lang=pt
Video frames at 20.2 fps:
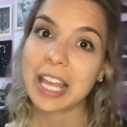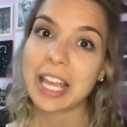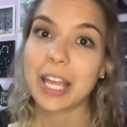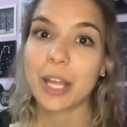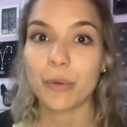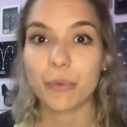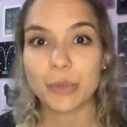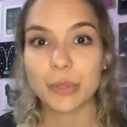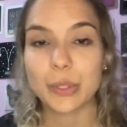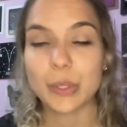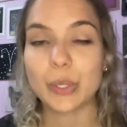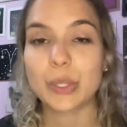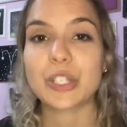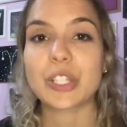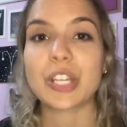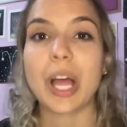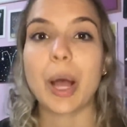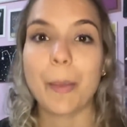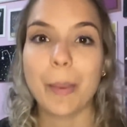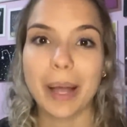eu vou
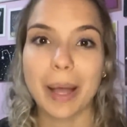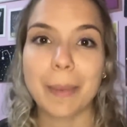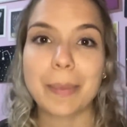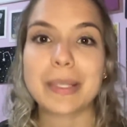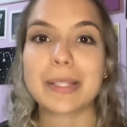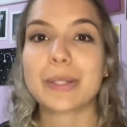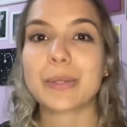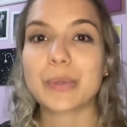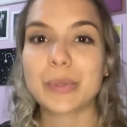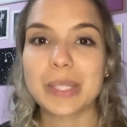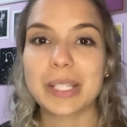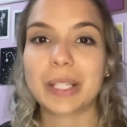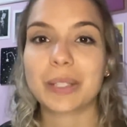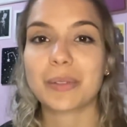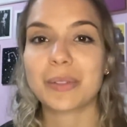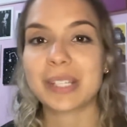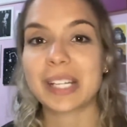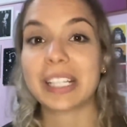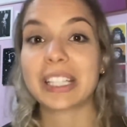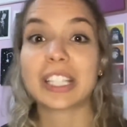sortear uma camisa do
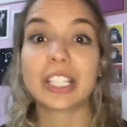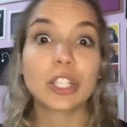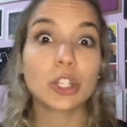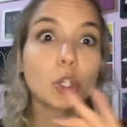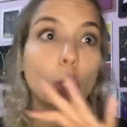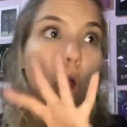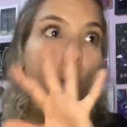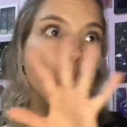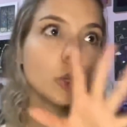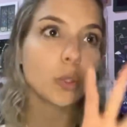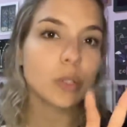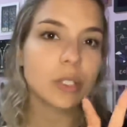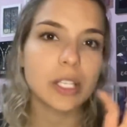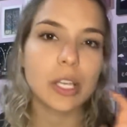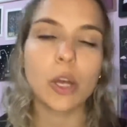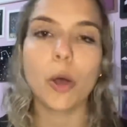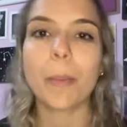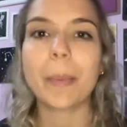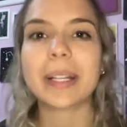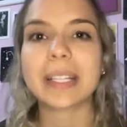Santos entre todos que
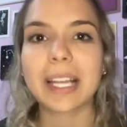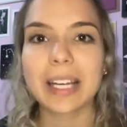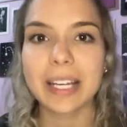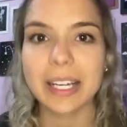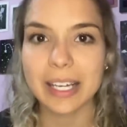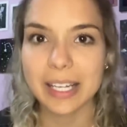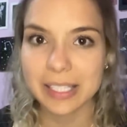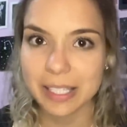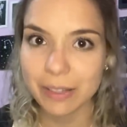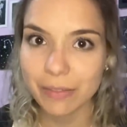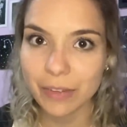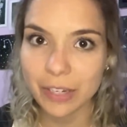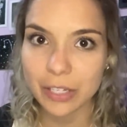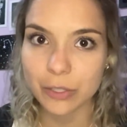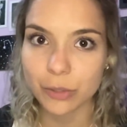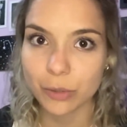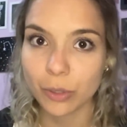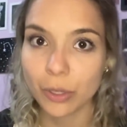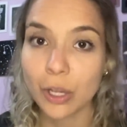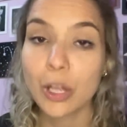comentarem nesse
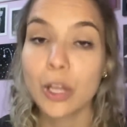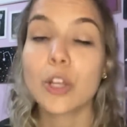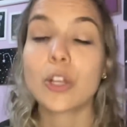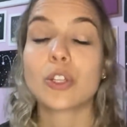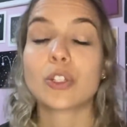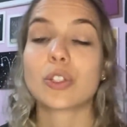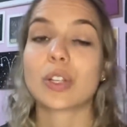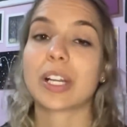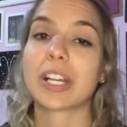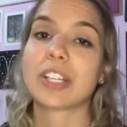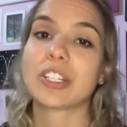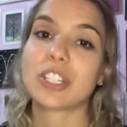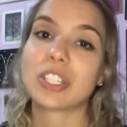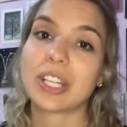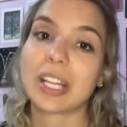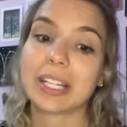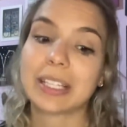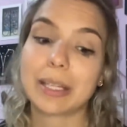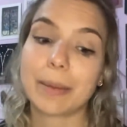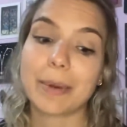vídeo. Só que a gente
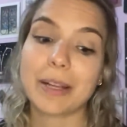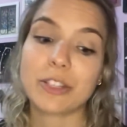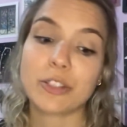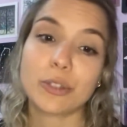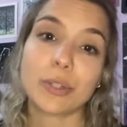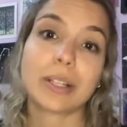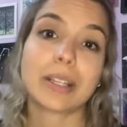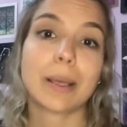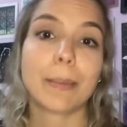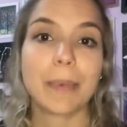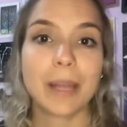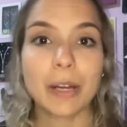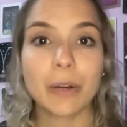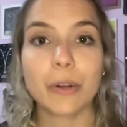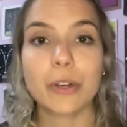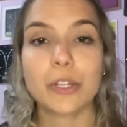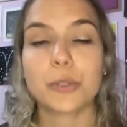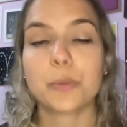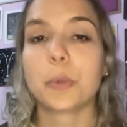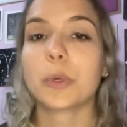tem que ter batido até
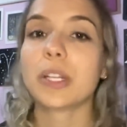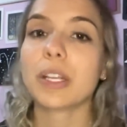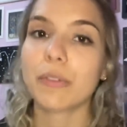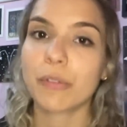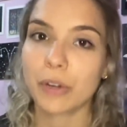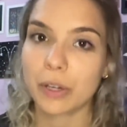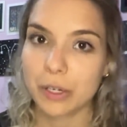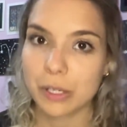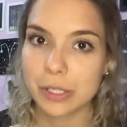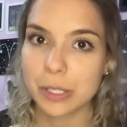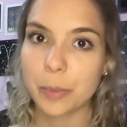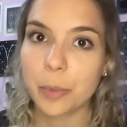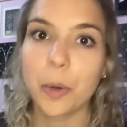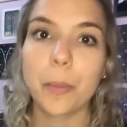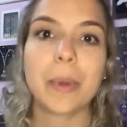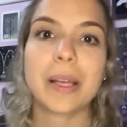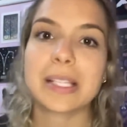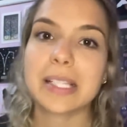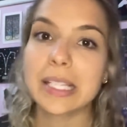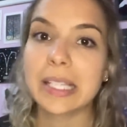meia-noite, porque foi a nossa
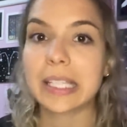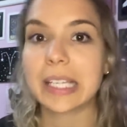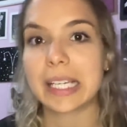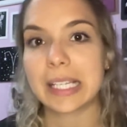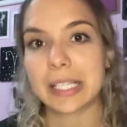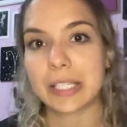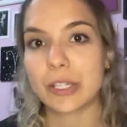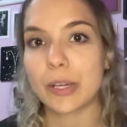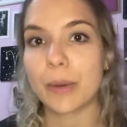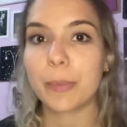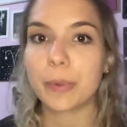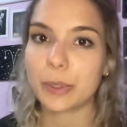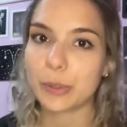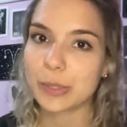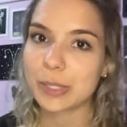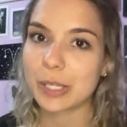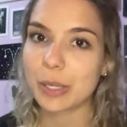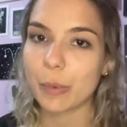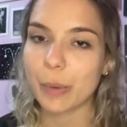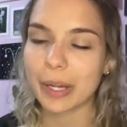promessa 13 de abril,
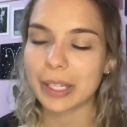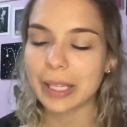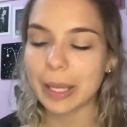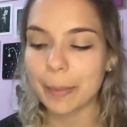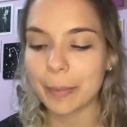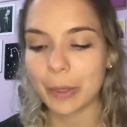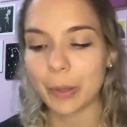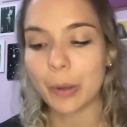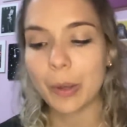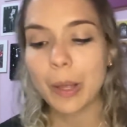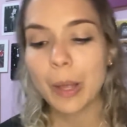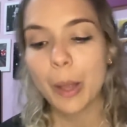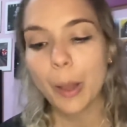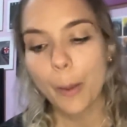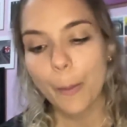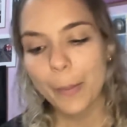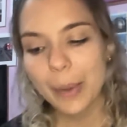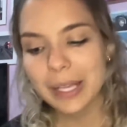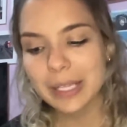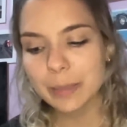50 mil.
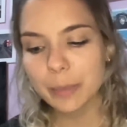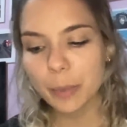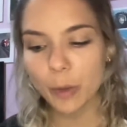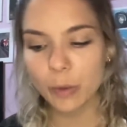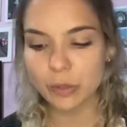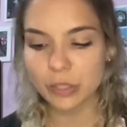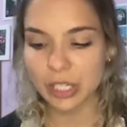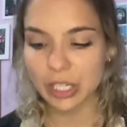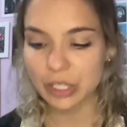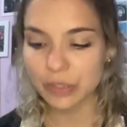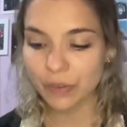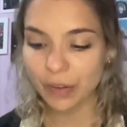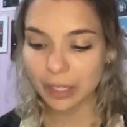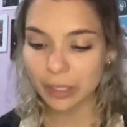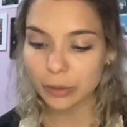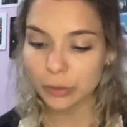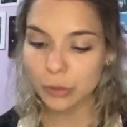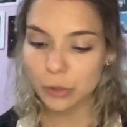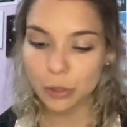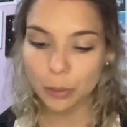Mas bom, gente,
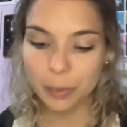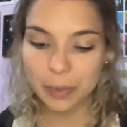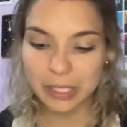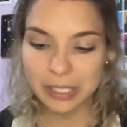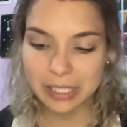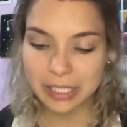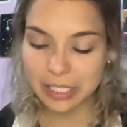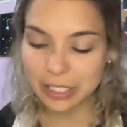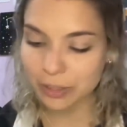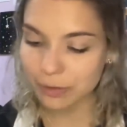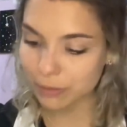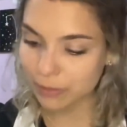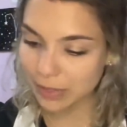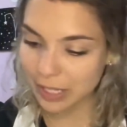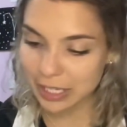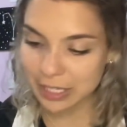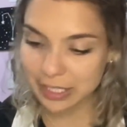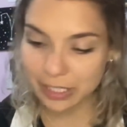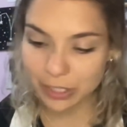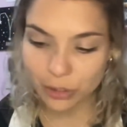falando sobre esse,
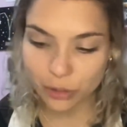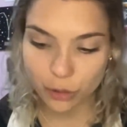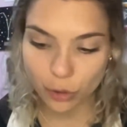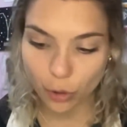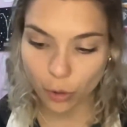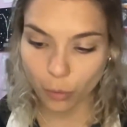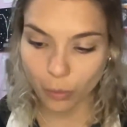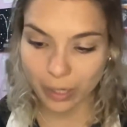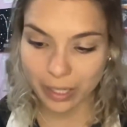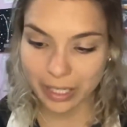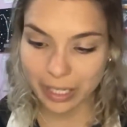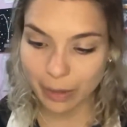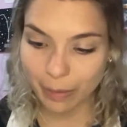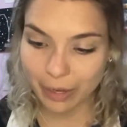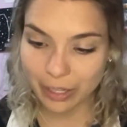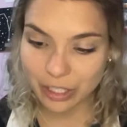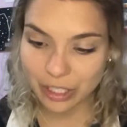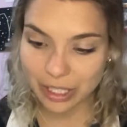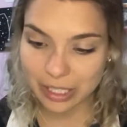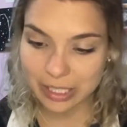esse jogo aí, eu
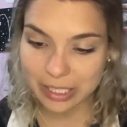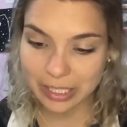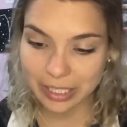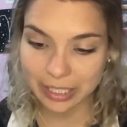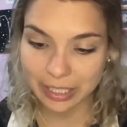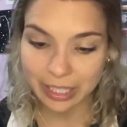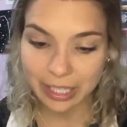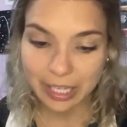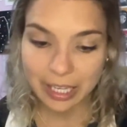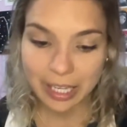acho que assim.